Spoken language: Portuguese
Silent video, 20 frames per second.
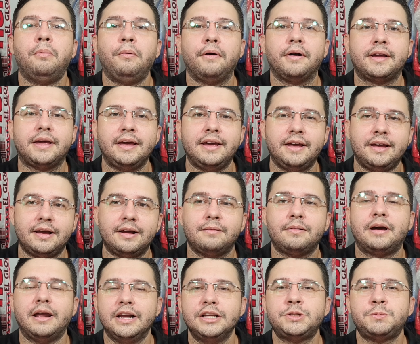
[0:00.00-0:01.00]
porque
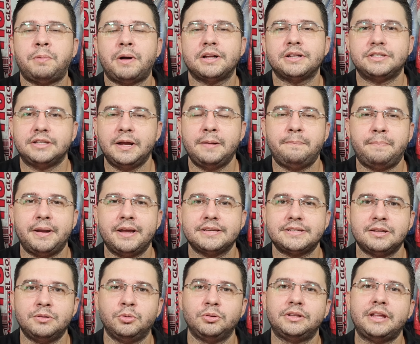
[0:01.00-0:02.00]
grande parte da
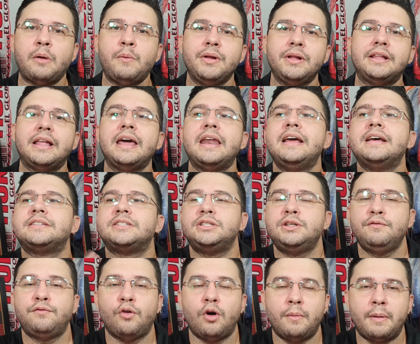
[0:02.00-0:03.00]
imprensa não tem o
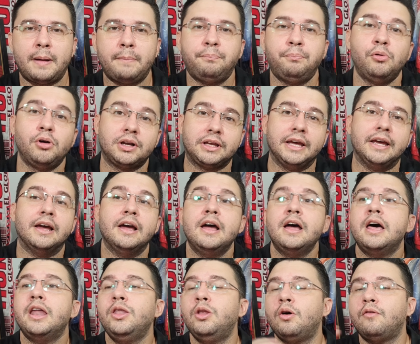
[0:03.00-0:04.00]
interesse de informar, porque
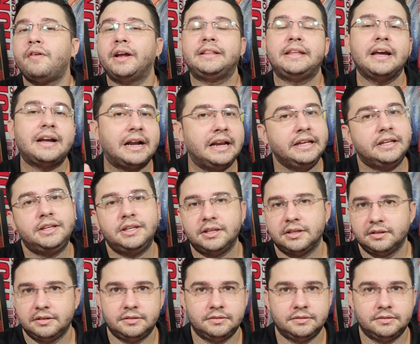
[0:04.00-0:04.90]
não vai ter clique.